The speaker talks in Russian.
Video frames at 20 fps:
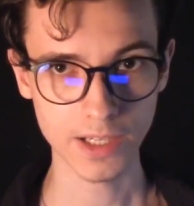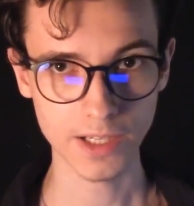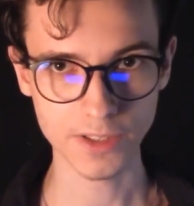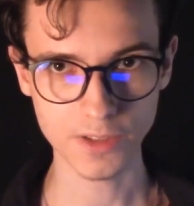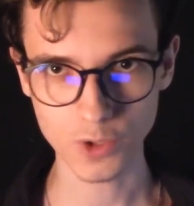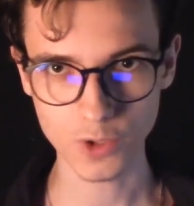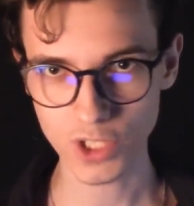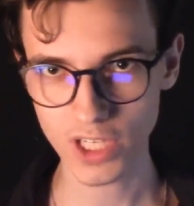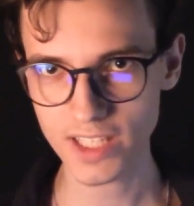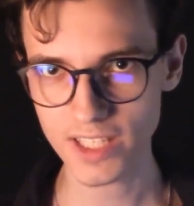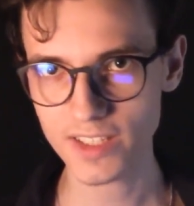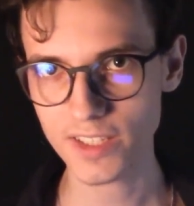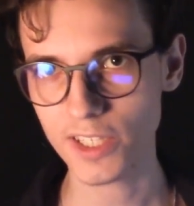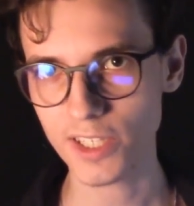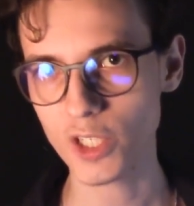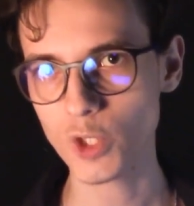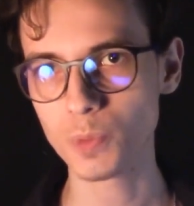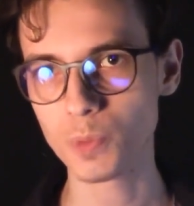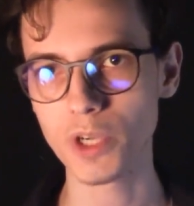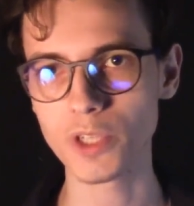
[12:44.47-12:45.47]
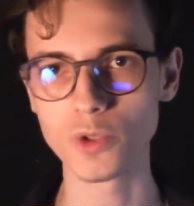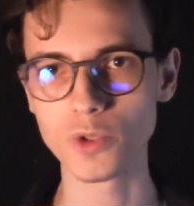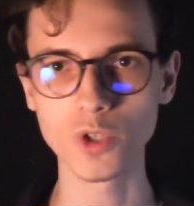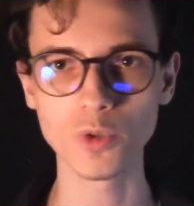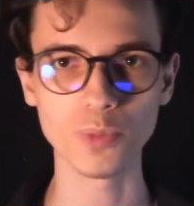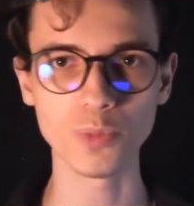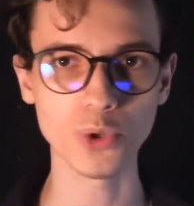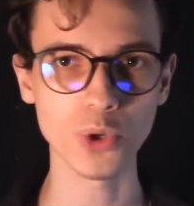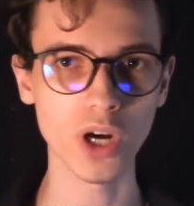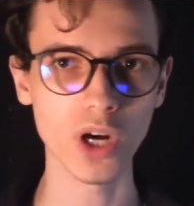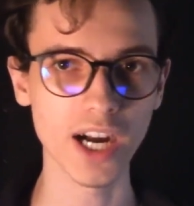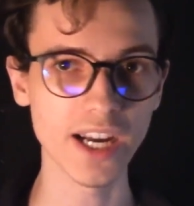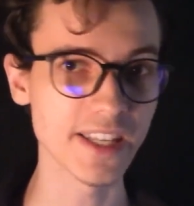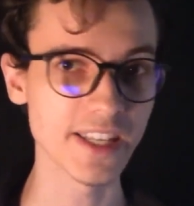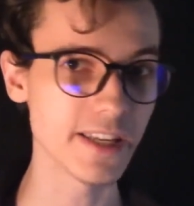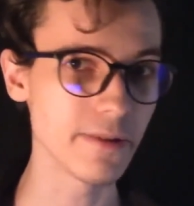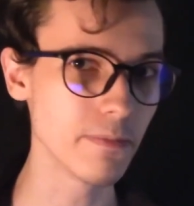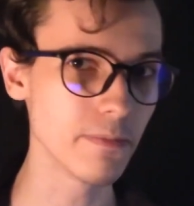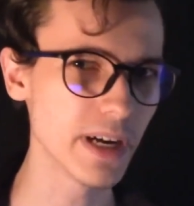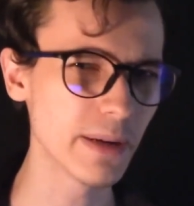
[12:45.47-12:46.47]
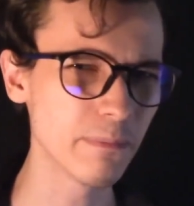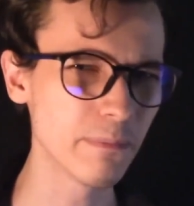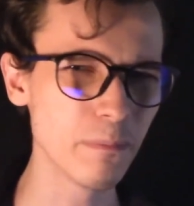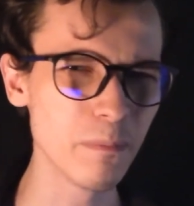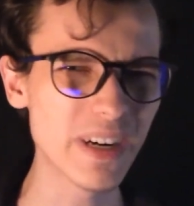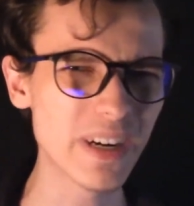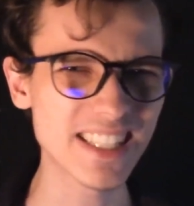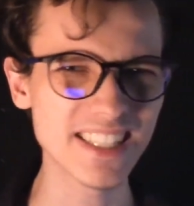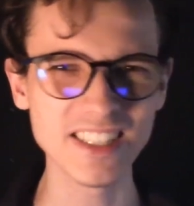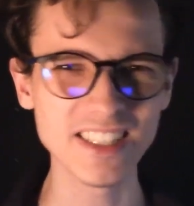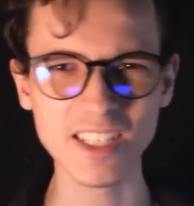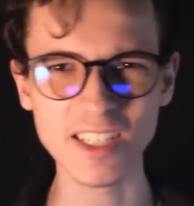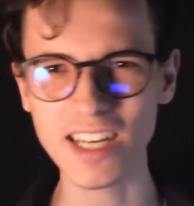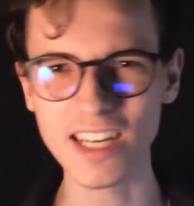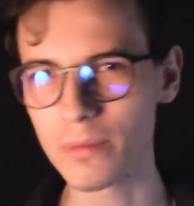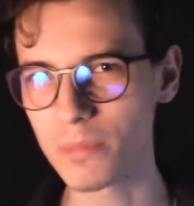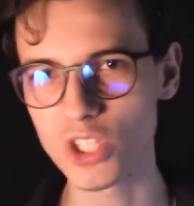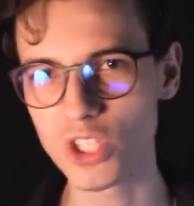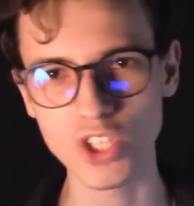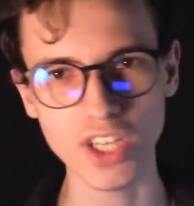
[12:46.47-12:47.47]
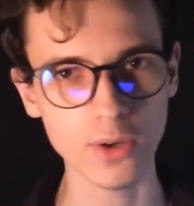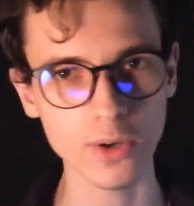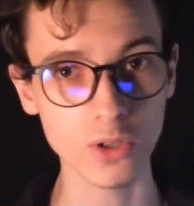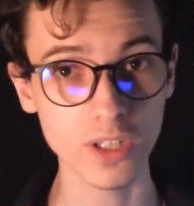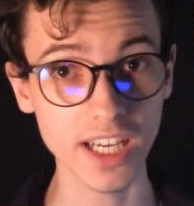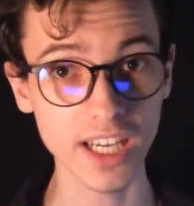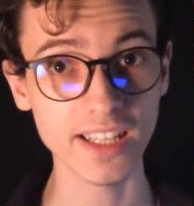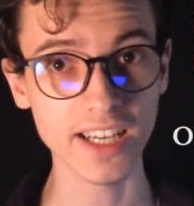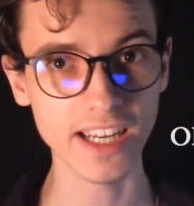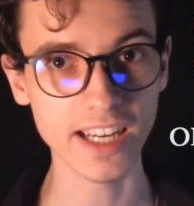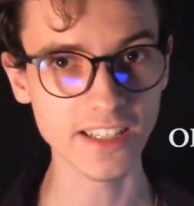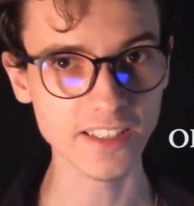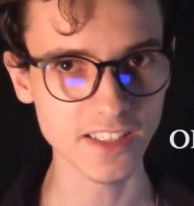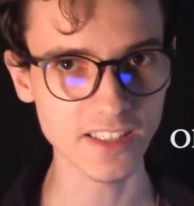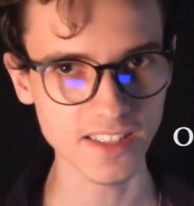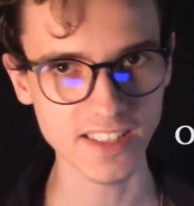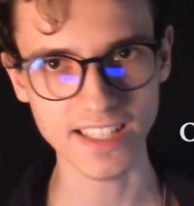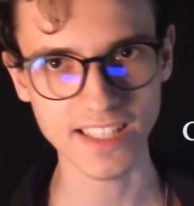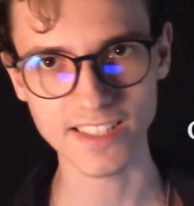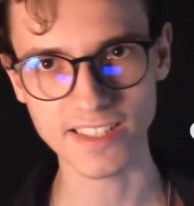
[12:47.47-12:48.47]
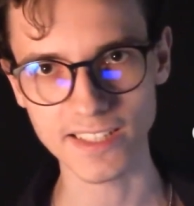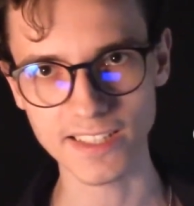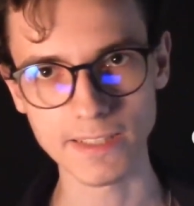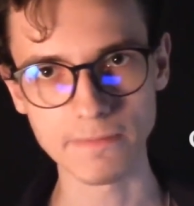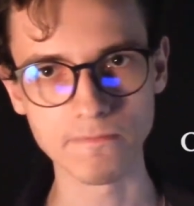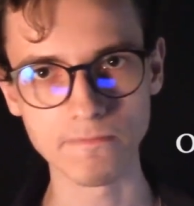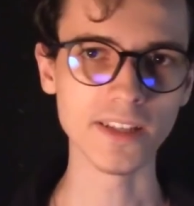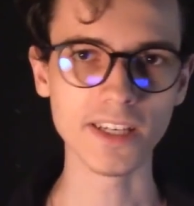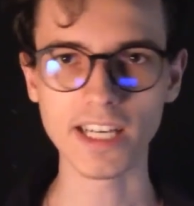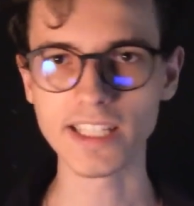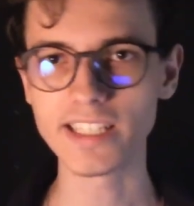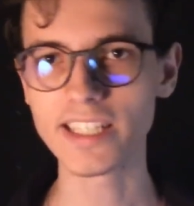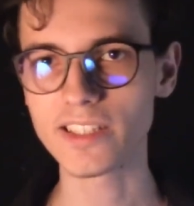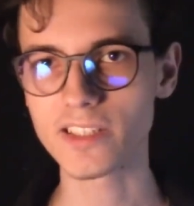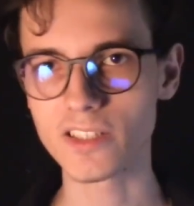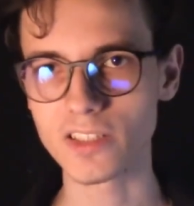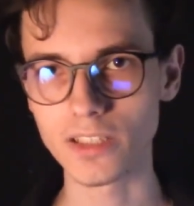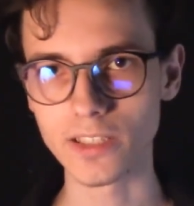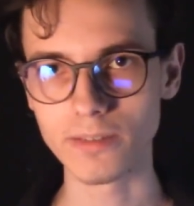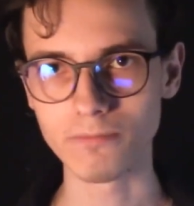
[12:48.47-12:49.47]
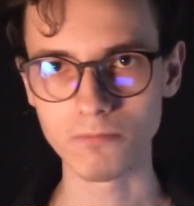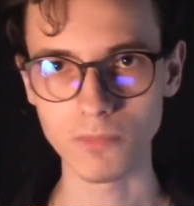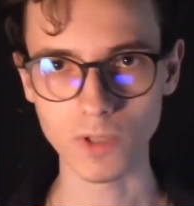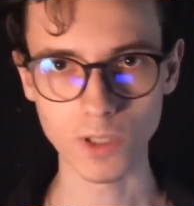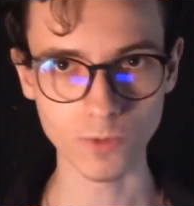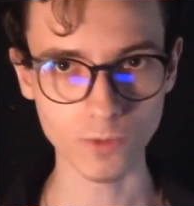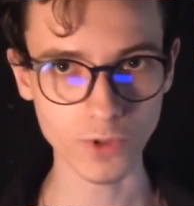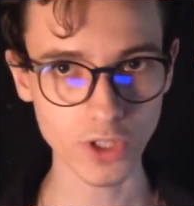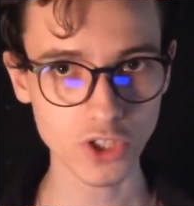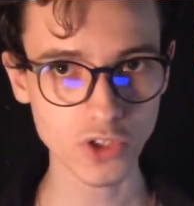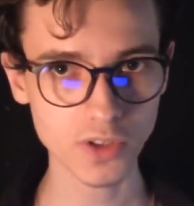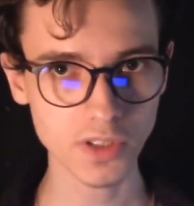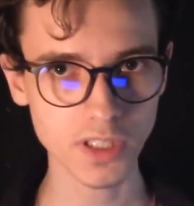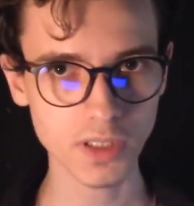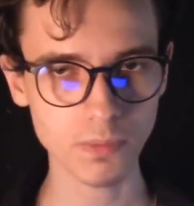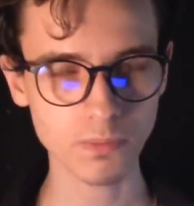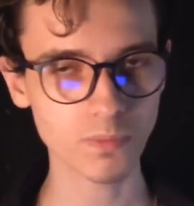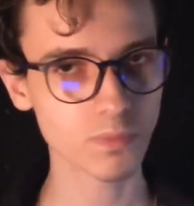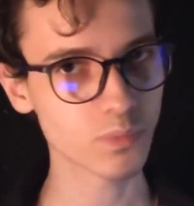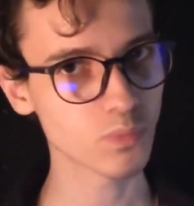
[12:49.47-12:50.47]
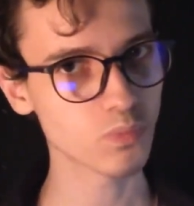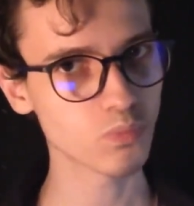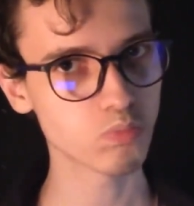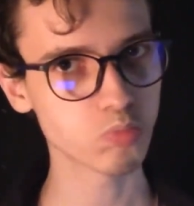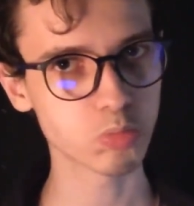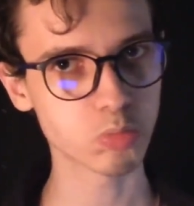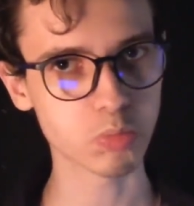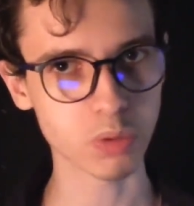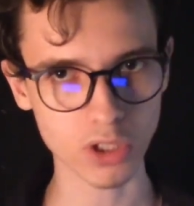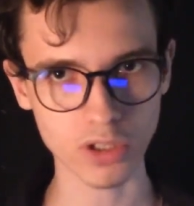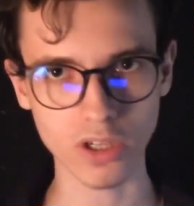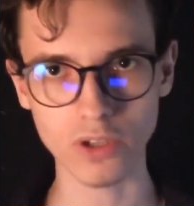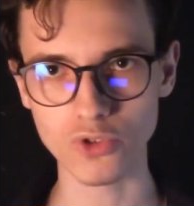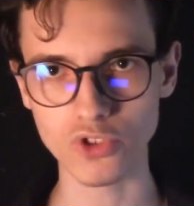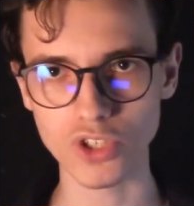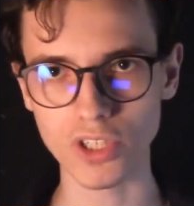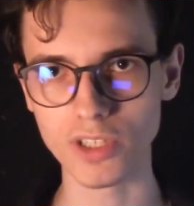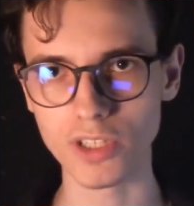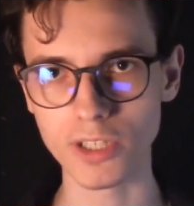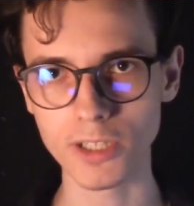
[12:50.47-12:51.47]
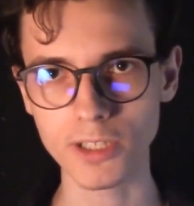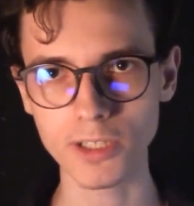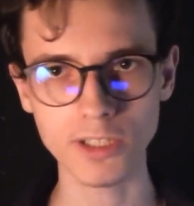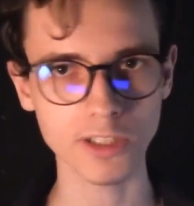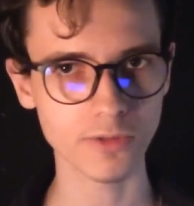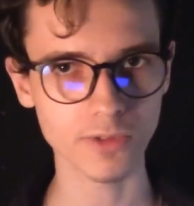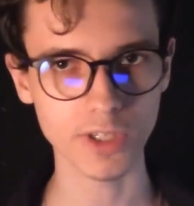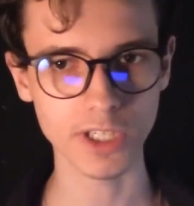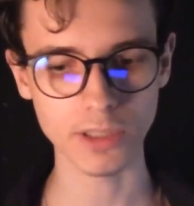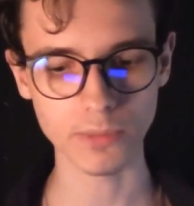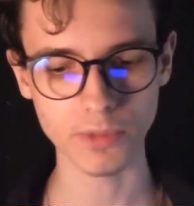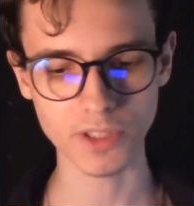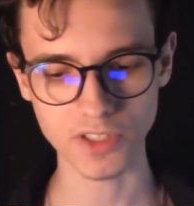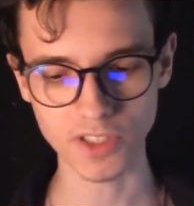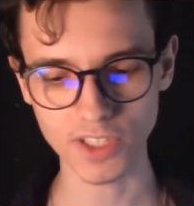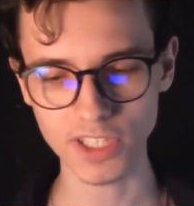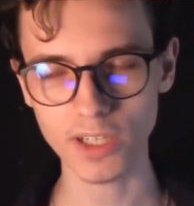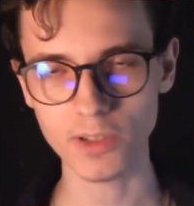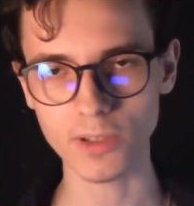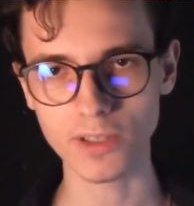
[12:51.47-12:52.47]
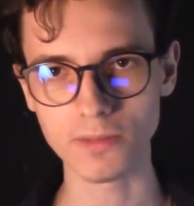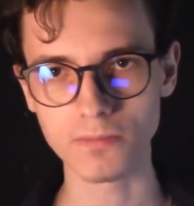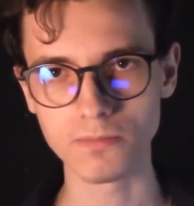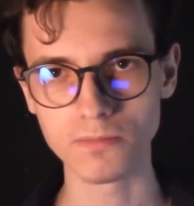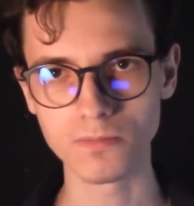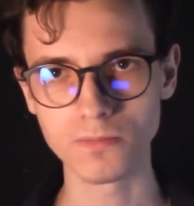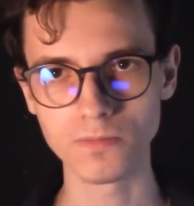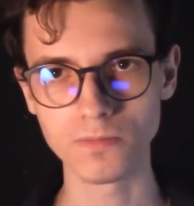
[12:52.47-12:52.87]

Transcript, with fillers: И сейчас речь пойдет про аниме «Мастера меча онлайн Алисизация». Наконец-то вышло продолжение этого аниме-сериала.